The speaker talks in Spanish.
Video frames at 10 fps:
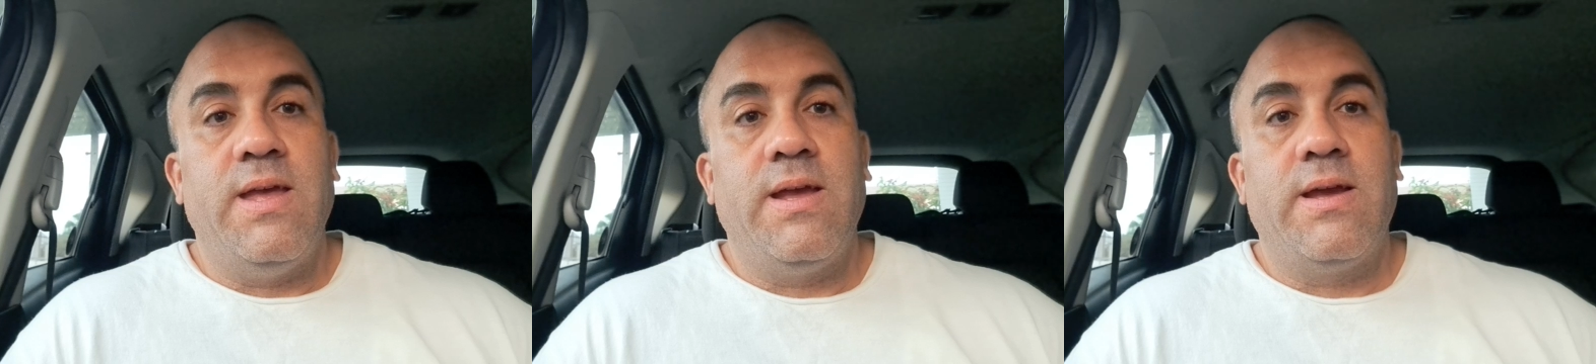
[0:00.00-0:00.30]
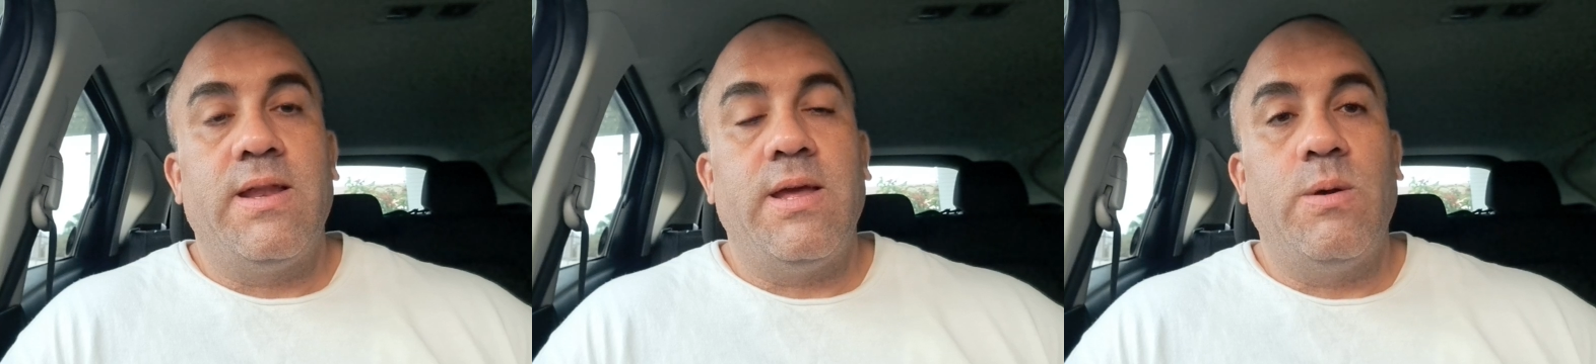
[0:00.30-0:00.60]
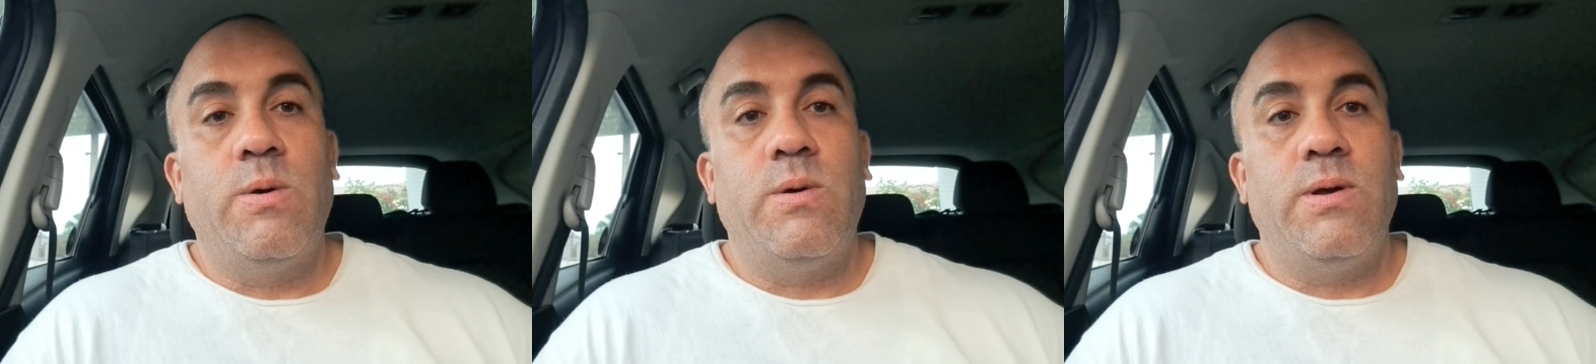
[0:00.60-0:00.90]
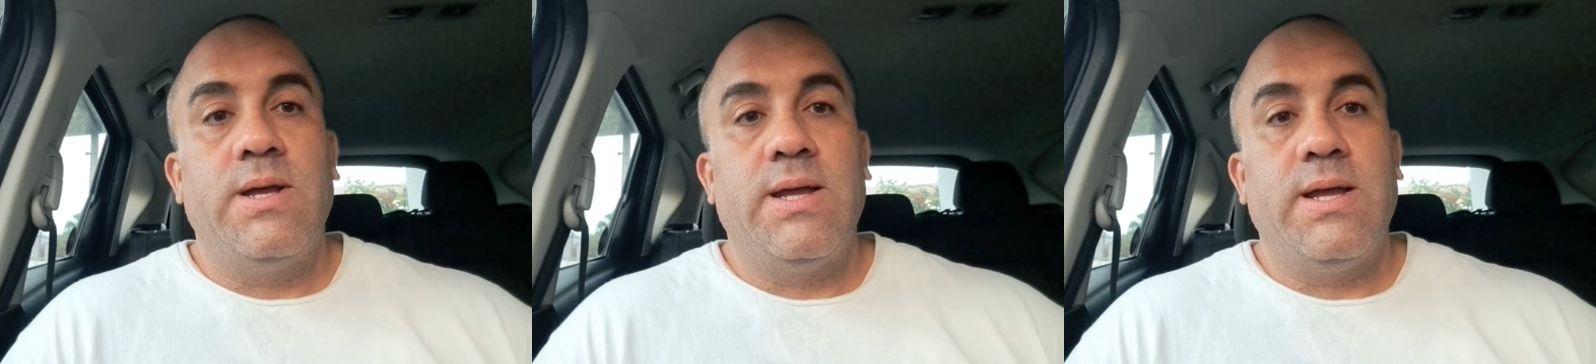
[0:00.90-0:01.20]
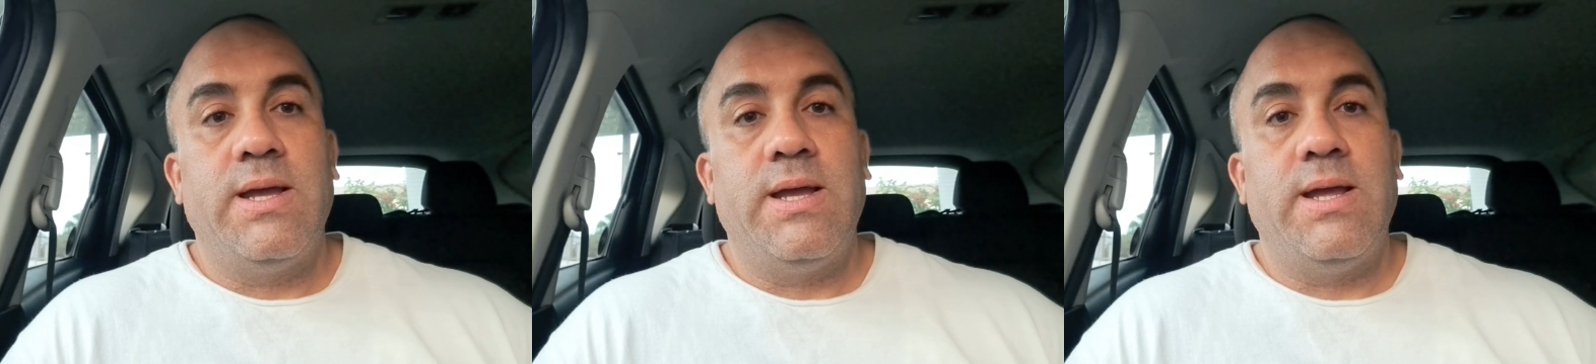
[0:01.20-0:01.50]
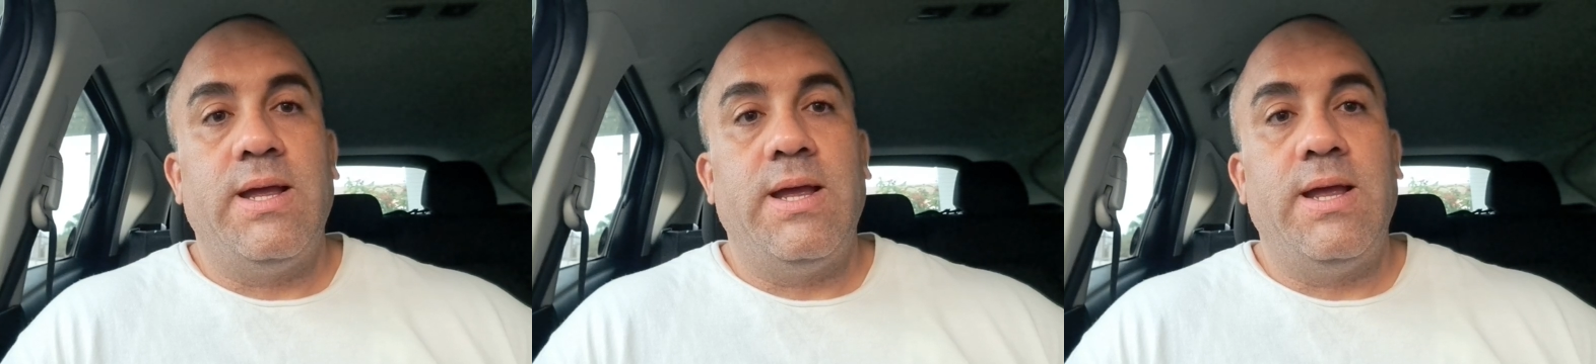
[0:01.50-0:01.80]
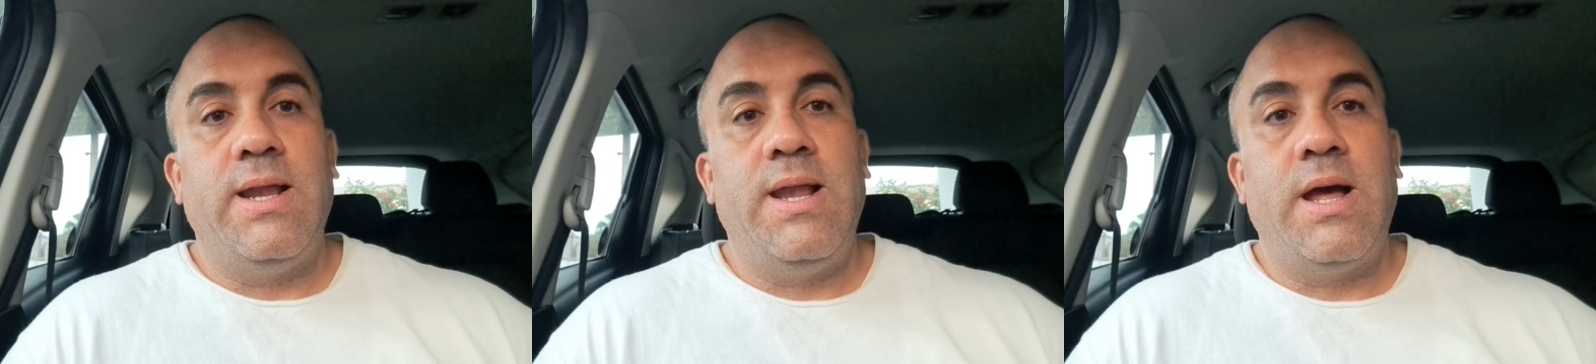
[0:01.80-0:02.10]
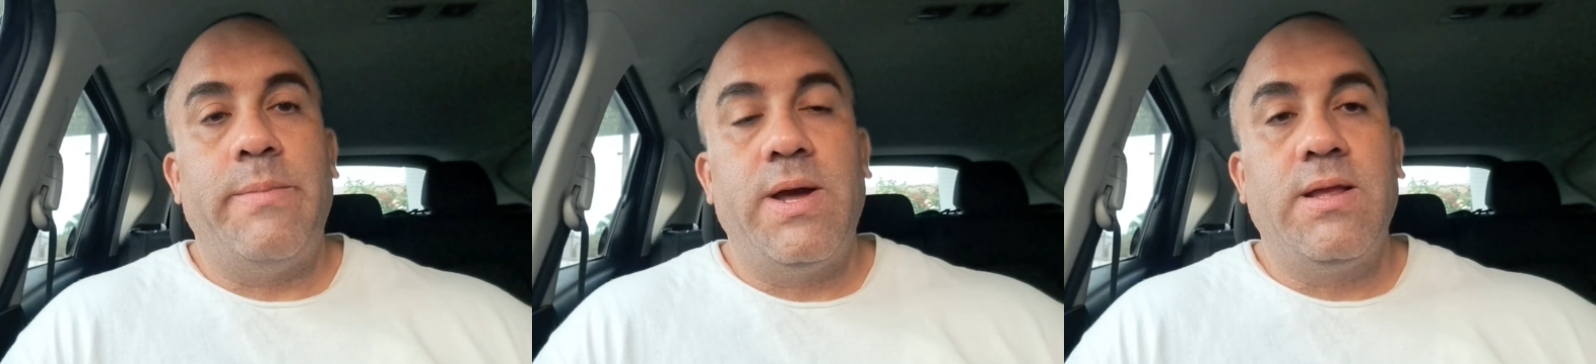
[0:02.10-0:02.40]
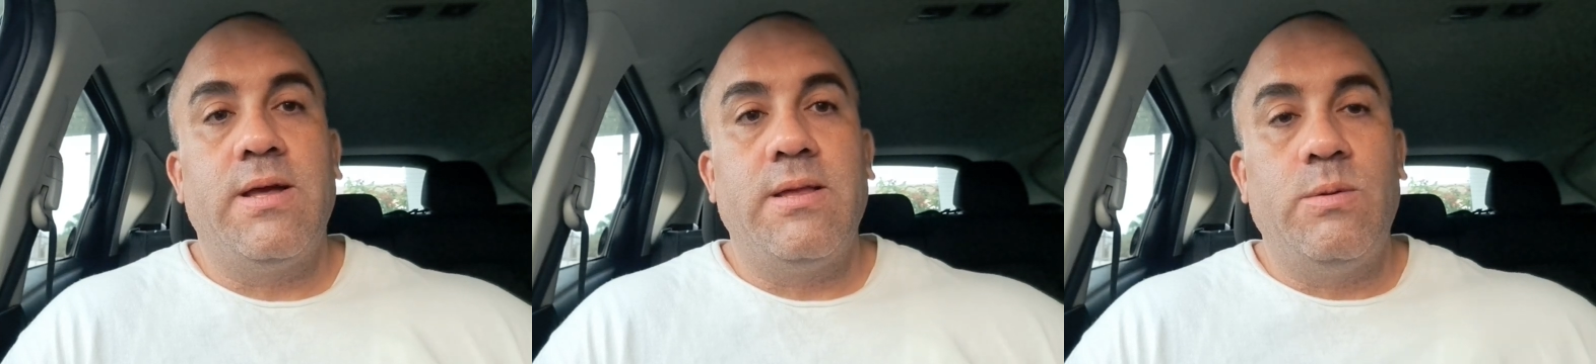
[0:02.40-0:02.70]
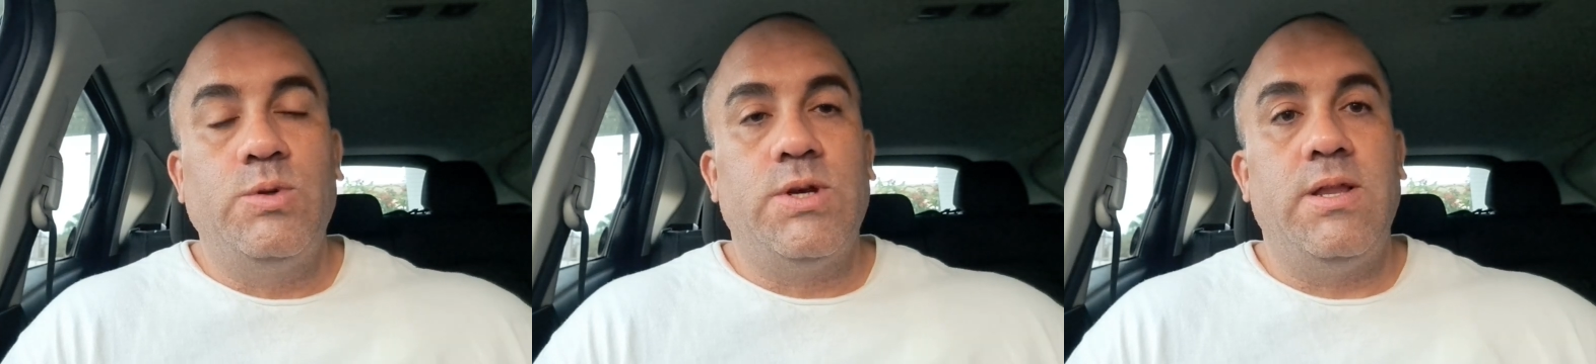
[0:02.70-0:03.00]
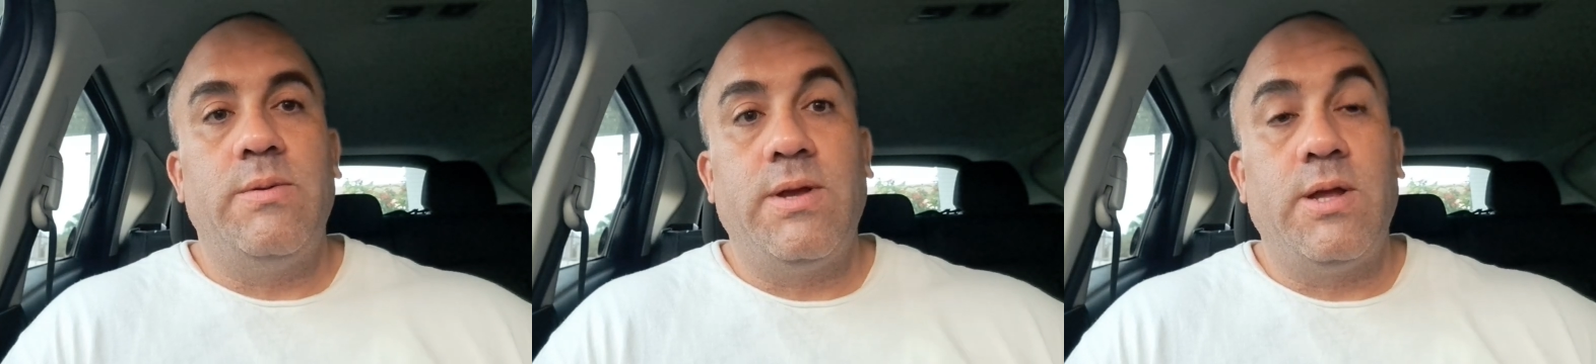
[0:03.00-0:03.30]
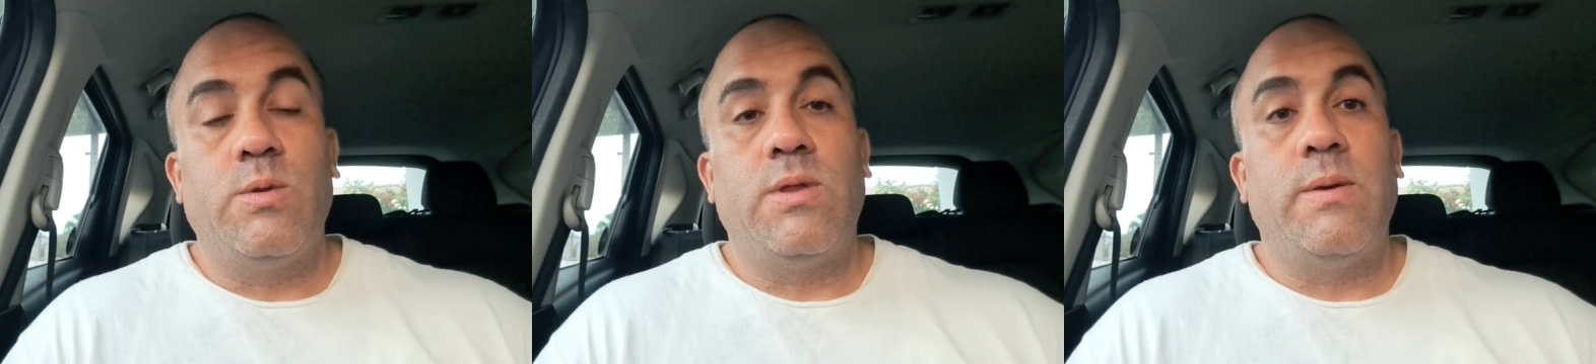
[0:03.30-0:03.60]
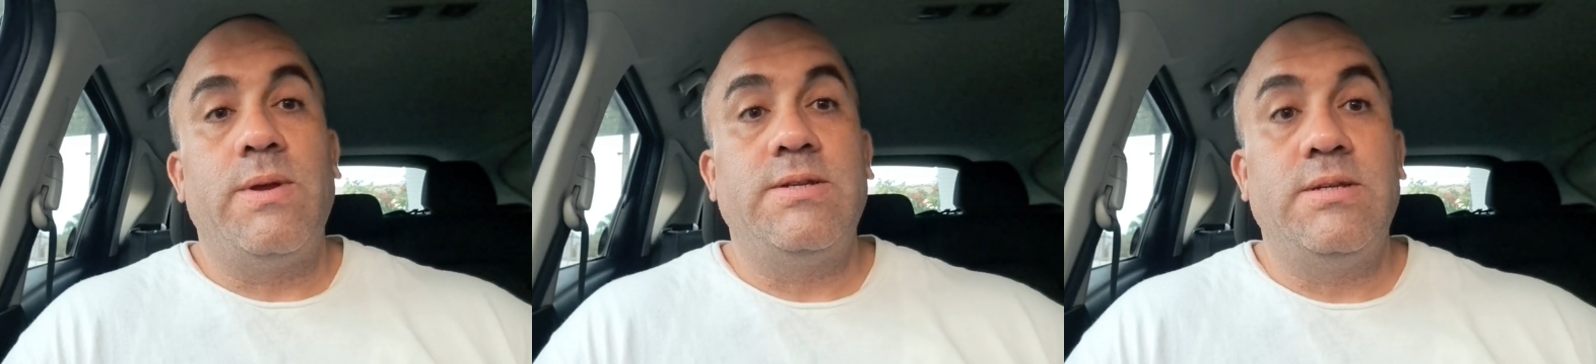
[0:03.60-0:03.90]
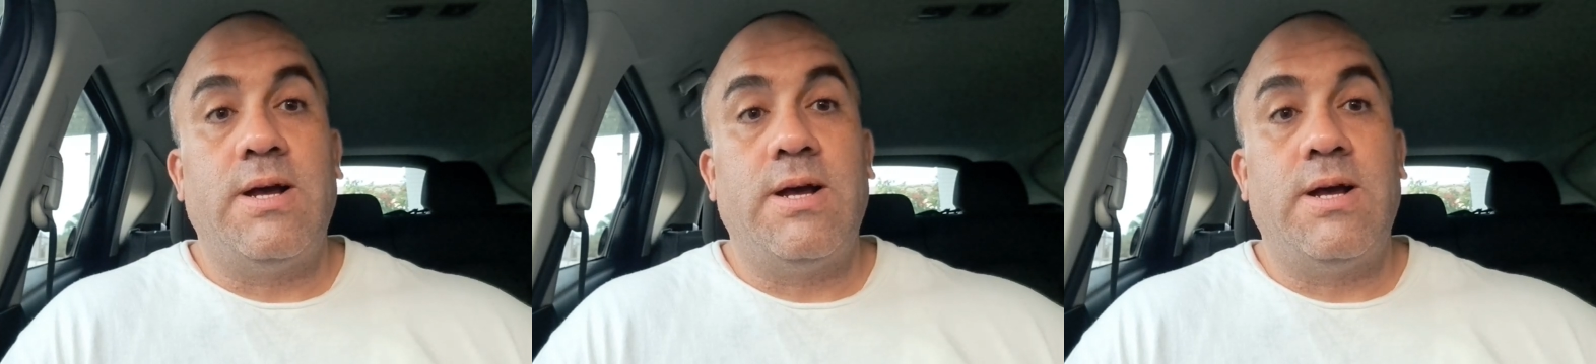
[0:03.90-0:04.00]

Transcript: creó la marca de lucha libre que todavía